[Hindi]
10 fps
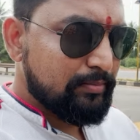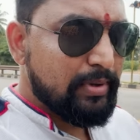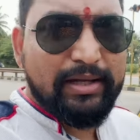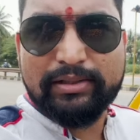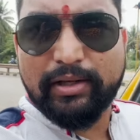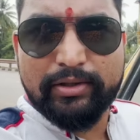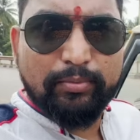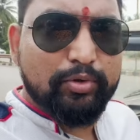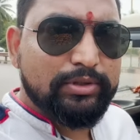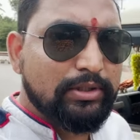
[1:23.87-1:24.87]
प्यास लगी
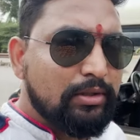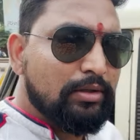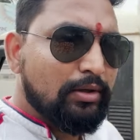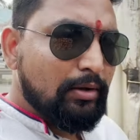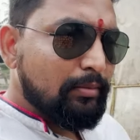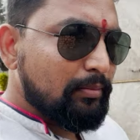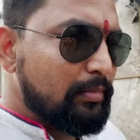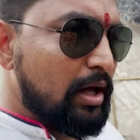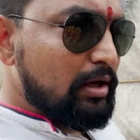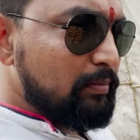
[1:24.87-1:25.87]
थी बहुत
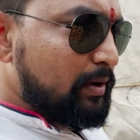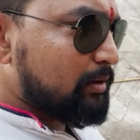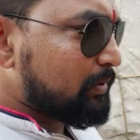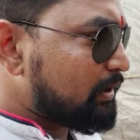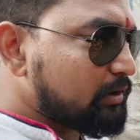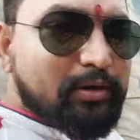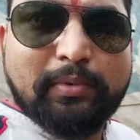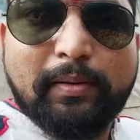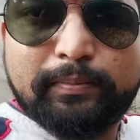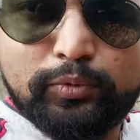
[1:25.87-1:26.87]
ज़्यादा नारियल पानी पी लेते
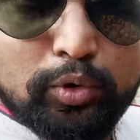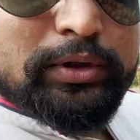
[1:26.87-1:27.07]
अब दो